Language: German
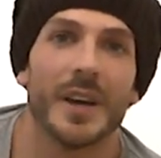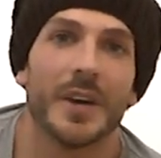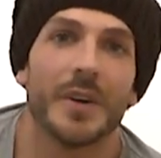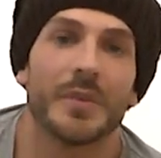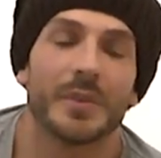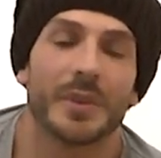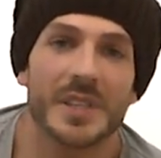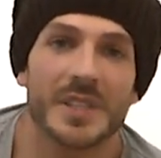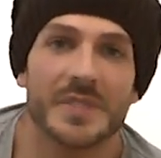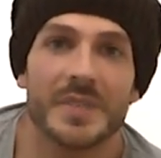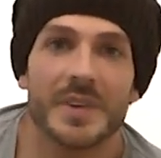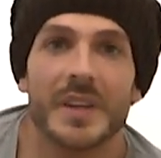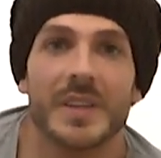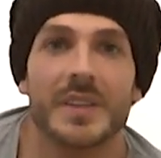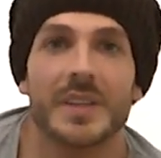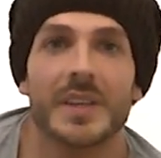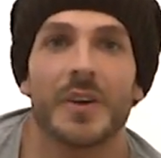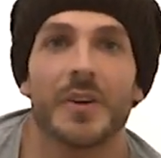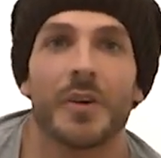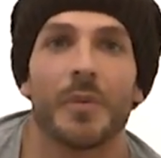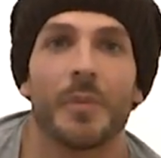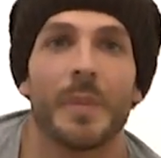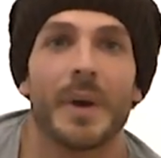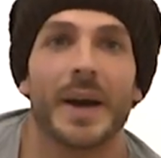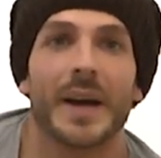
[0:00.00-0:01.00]
Und das werdet
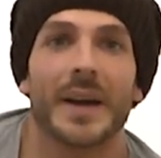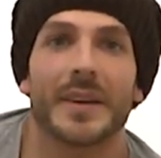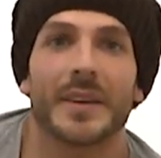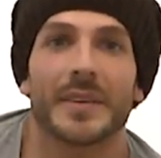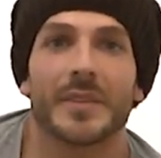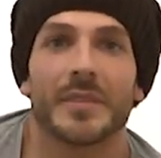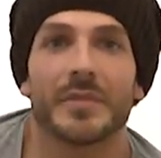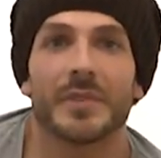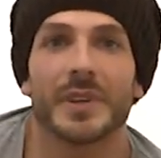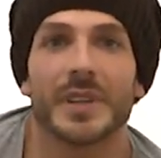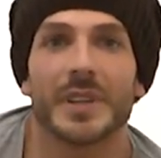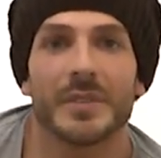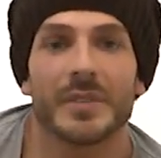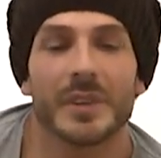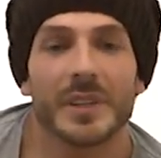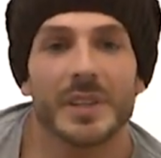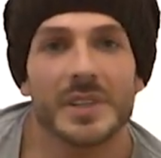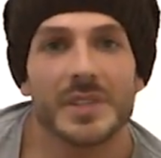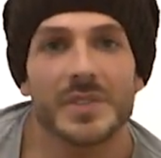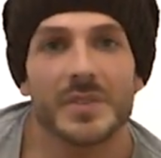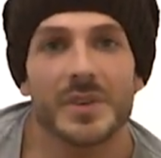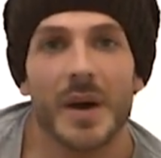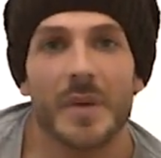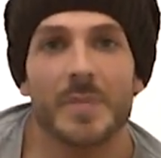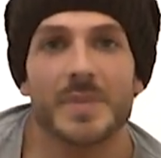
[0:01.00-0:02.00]
ihr auch merken. Wenn ihr
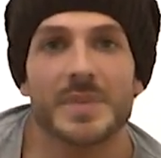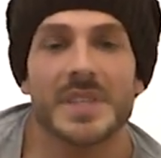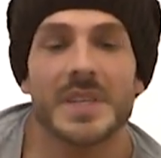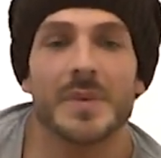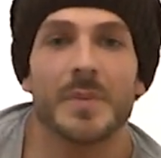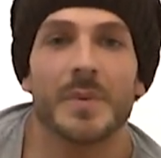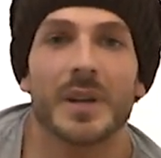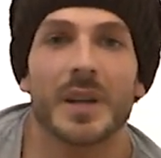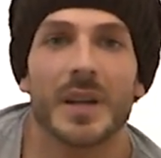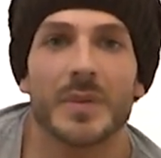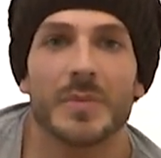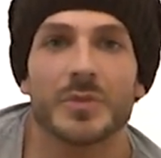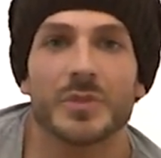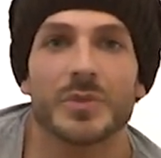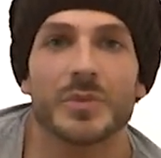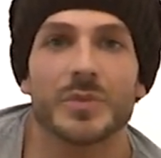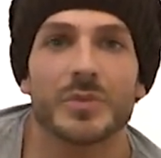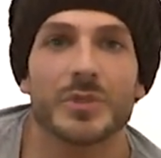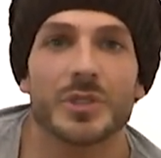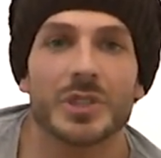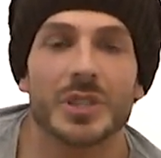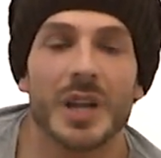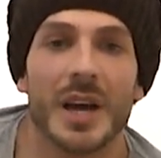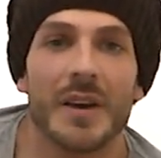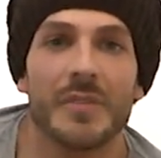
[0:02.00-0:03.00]
wirklich so ab siebeneinhalb
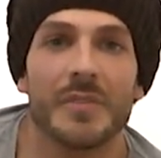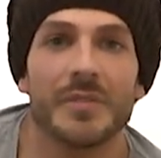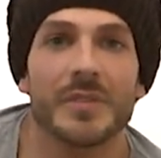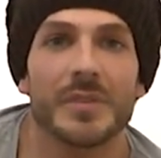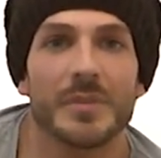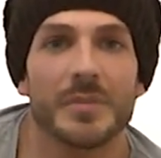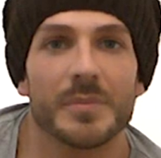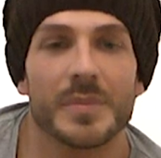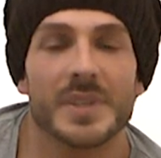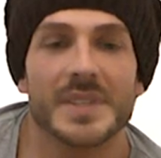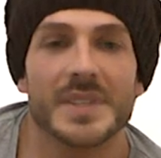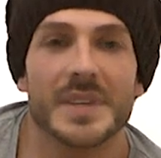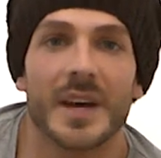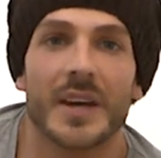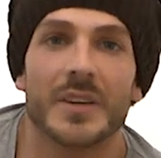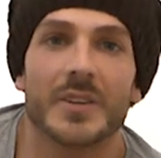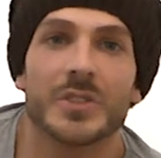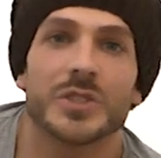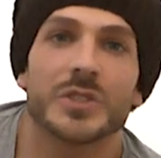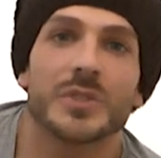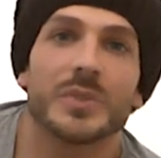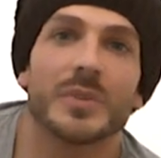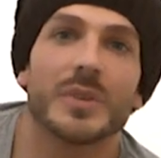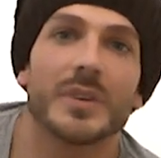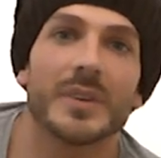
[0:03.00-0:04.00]
Stunden schlaft, bis
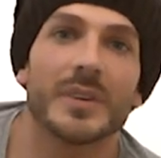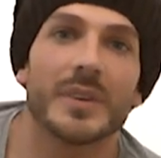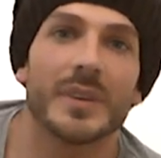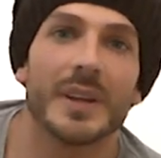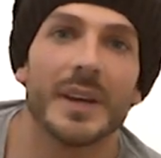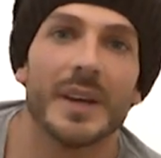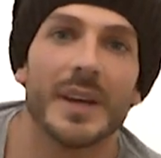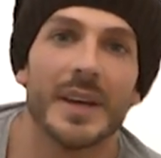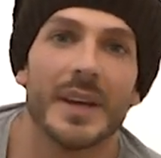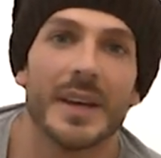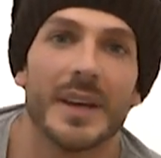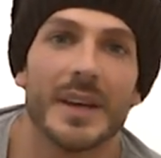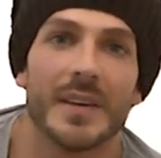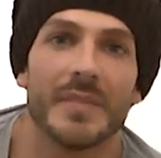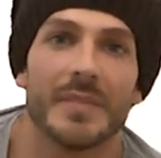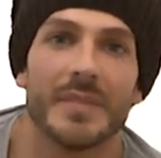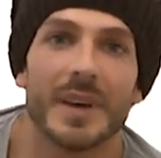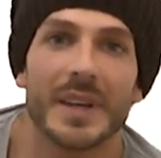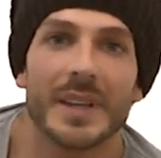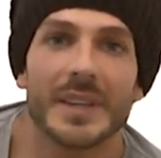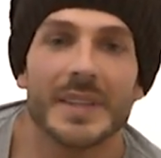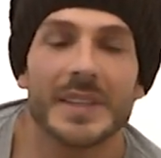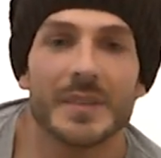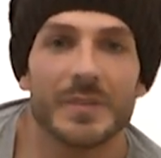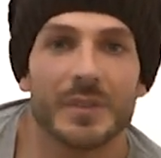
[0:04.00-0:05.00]
acht Stunden,
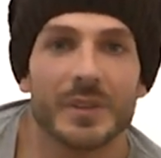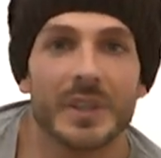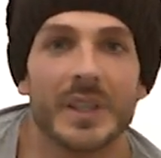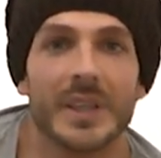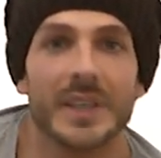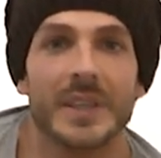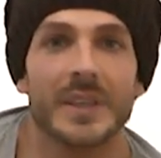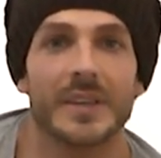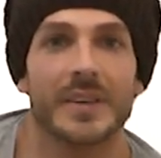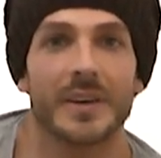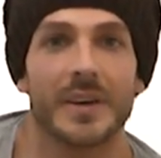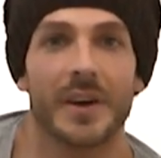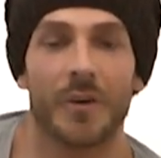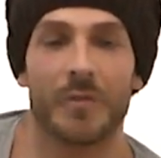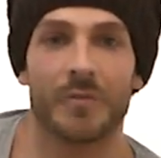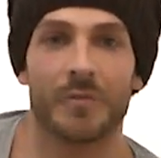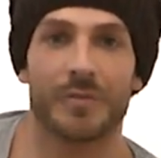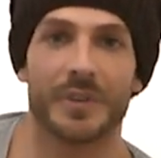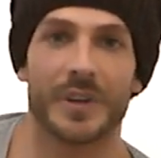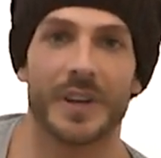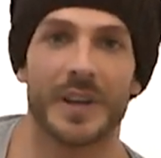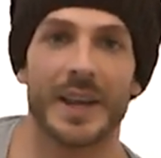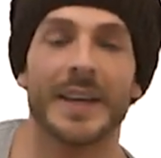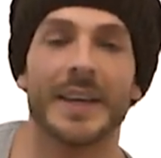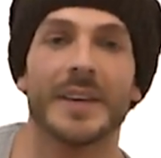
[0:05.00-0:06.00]
werdet ihr wirklich auf
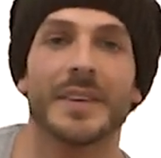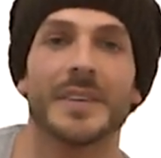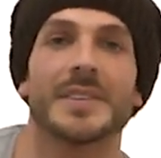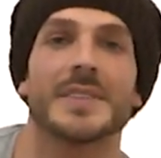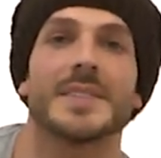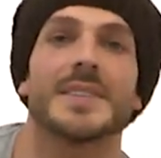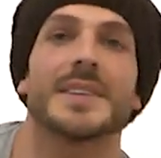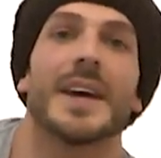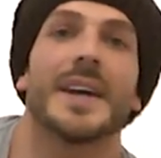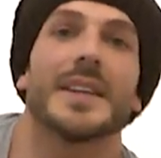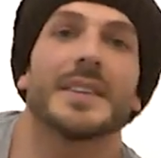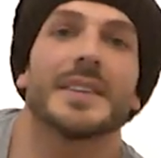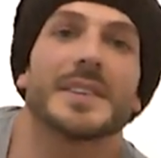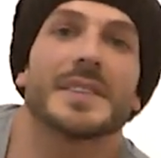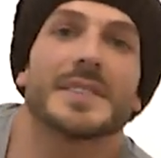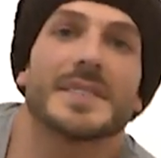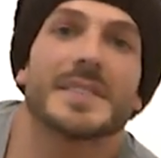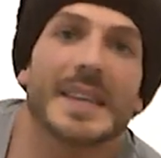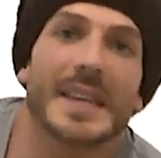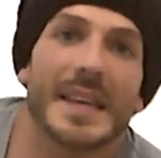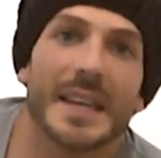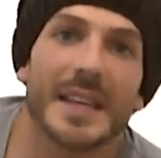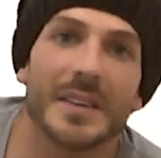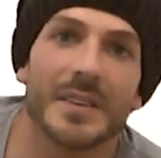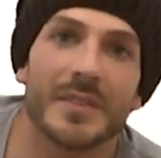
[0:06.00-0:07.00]
eine längere Zeit
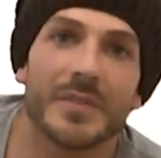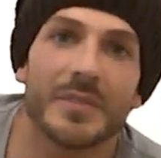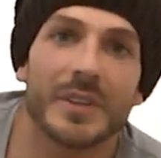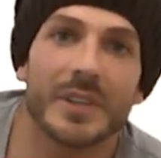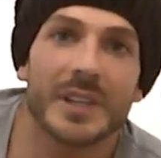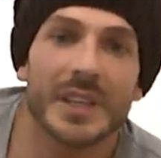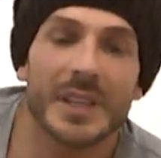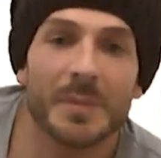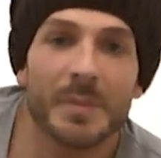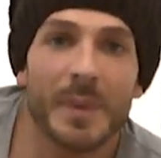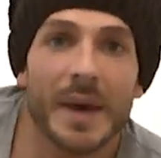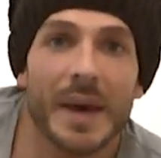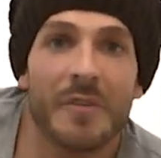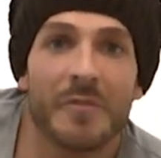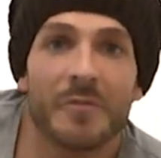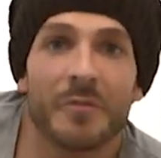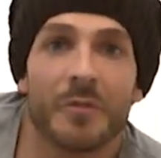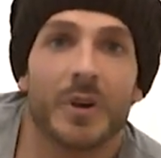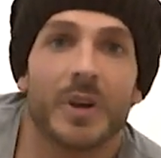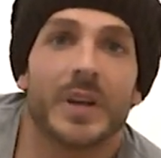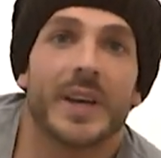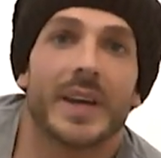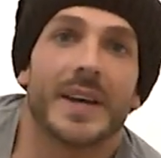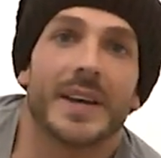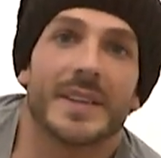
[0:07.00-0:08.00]
gesehen wirklich mehr
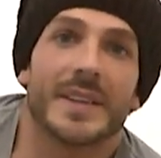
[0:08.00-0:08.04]
Erfolge